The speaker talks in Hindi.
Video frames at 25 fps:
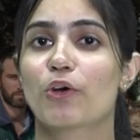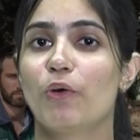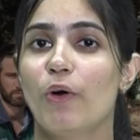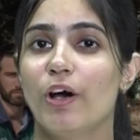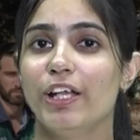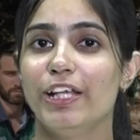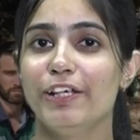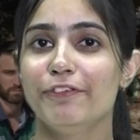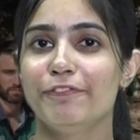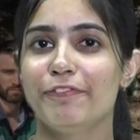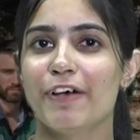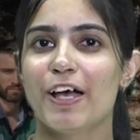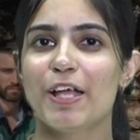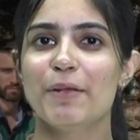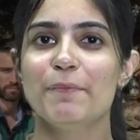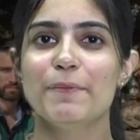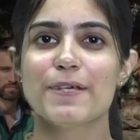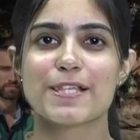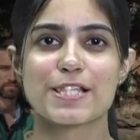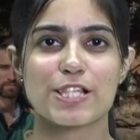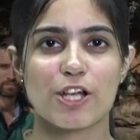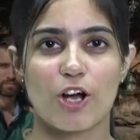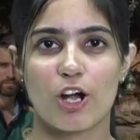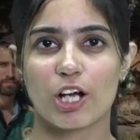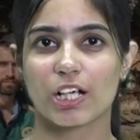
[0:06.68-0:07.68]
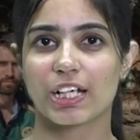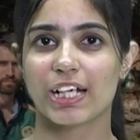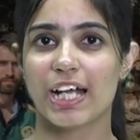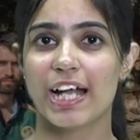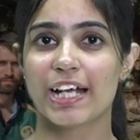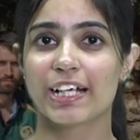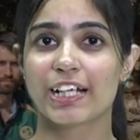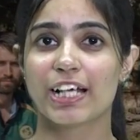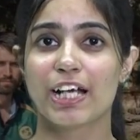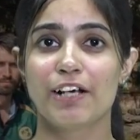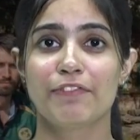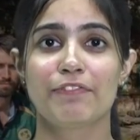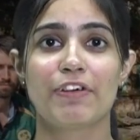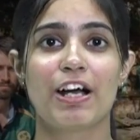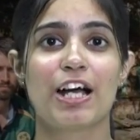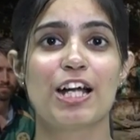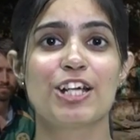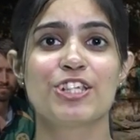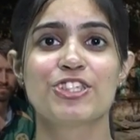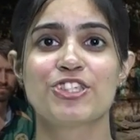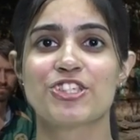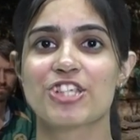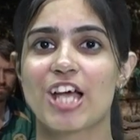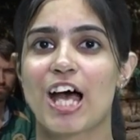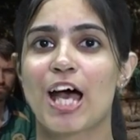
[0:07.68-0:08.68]
क्वालिफायर में स्कॉटलैंड का
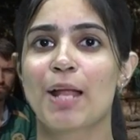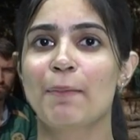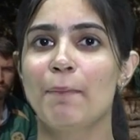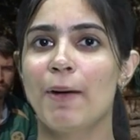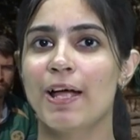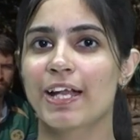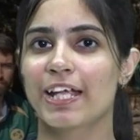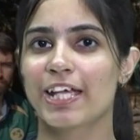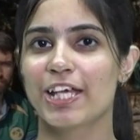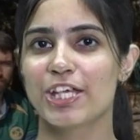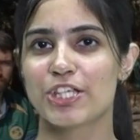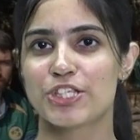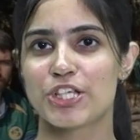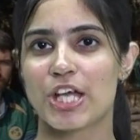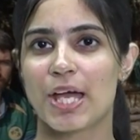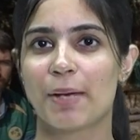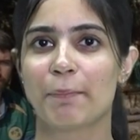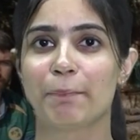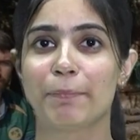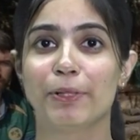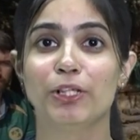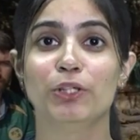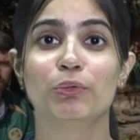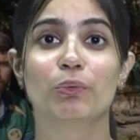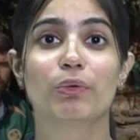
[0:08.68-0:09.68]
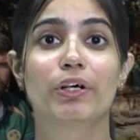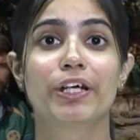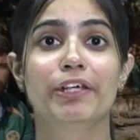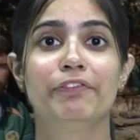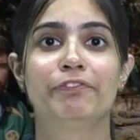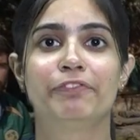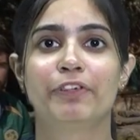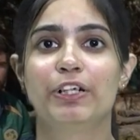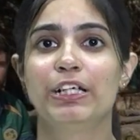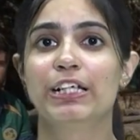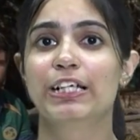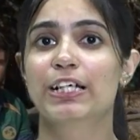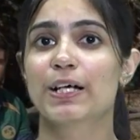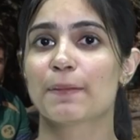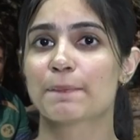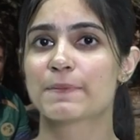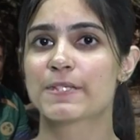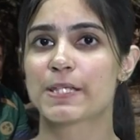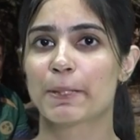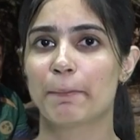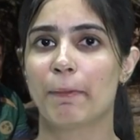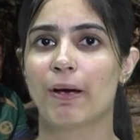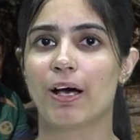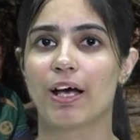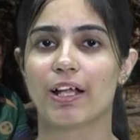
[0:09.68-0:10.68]
वार्ड चार बार की चैंपियन हो गई वर्ल्ड कप
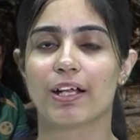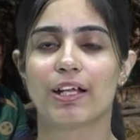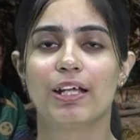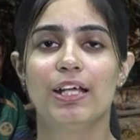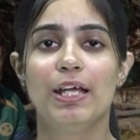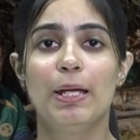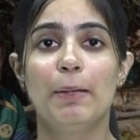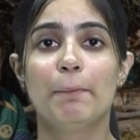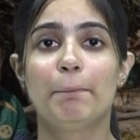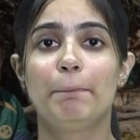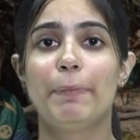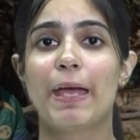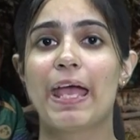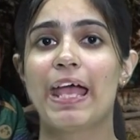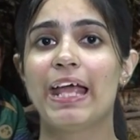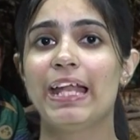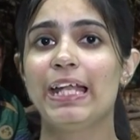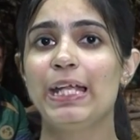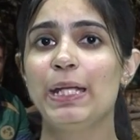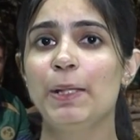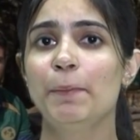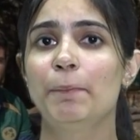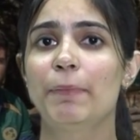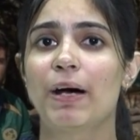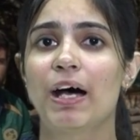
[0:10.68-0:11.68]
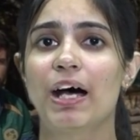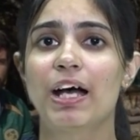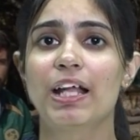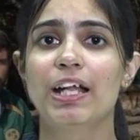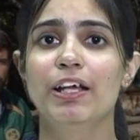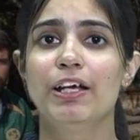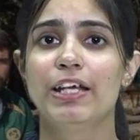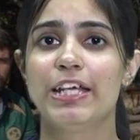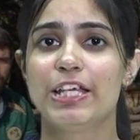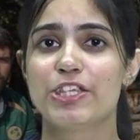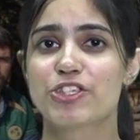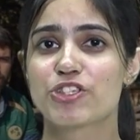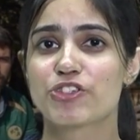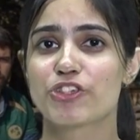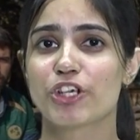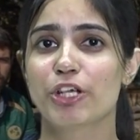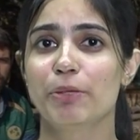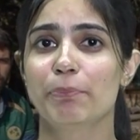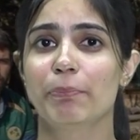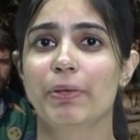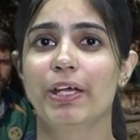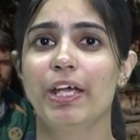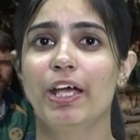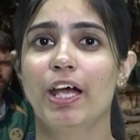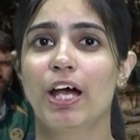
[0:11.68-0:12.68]
से बाहर पहली बार हिस्ट्री
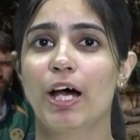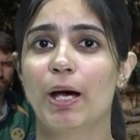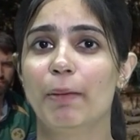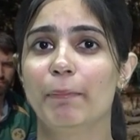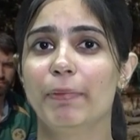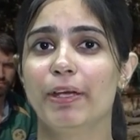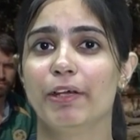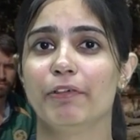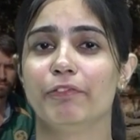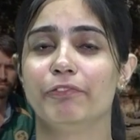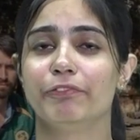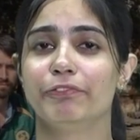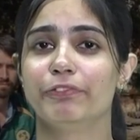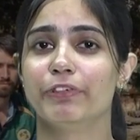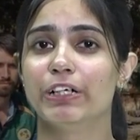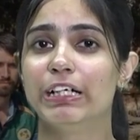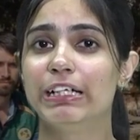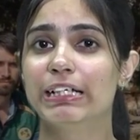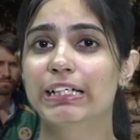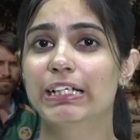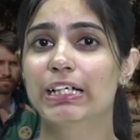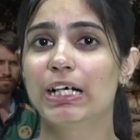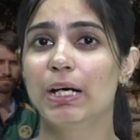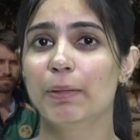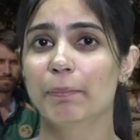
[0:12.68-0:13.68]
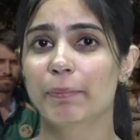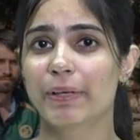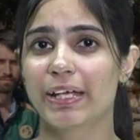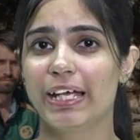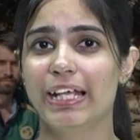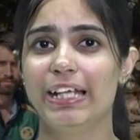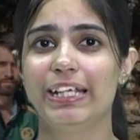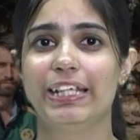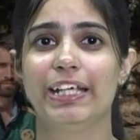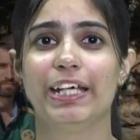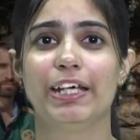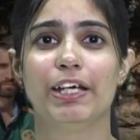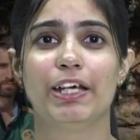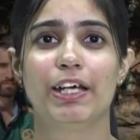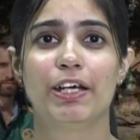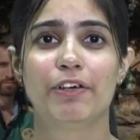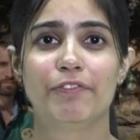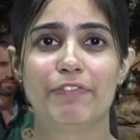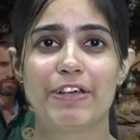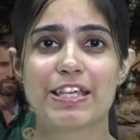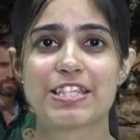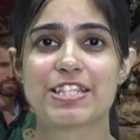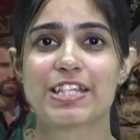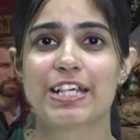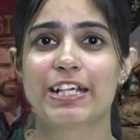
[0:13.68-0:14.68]
में हमें वर्ल्ड कप के लिए
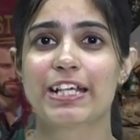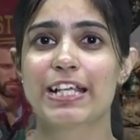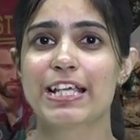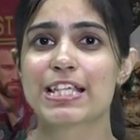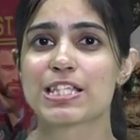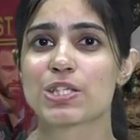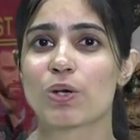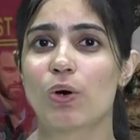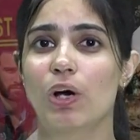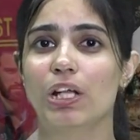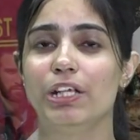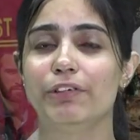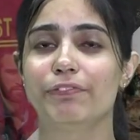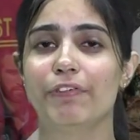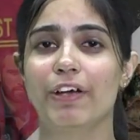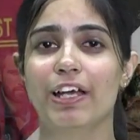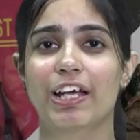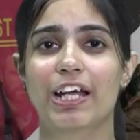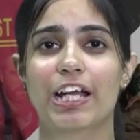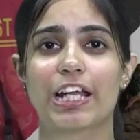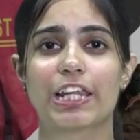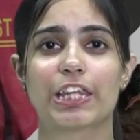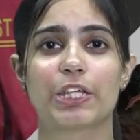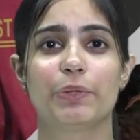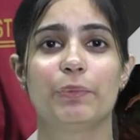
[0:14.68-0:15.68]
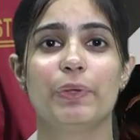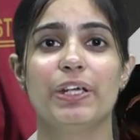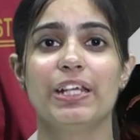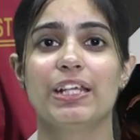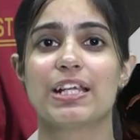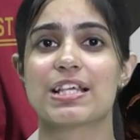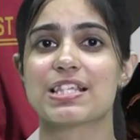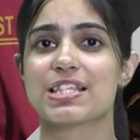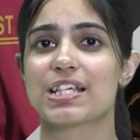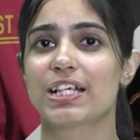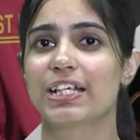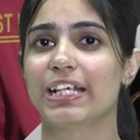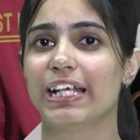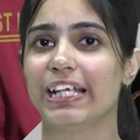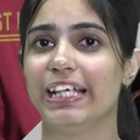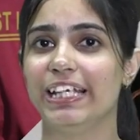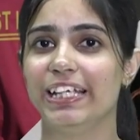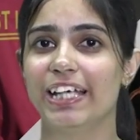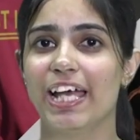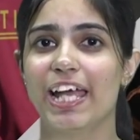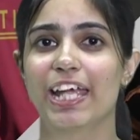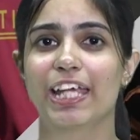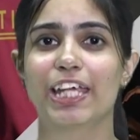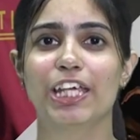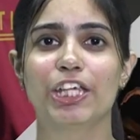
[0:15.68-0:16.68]
वेस्ट इंडीज़ क्वालिफाई करती हुई नज़र
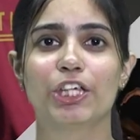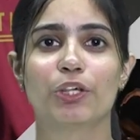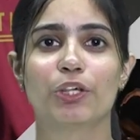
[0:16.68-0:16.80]
नहीं आएगी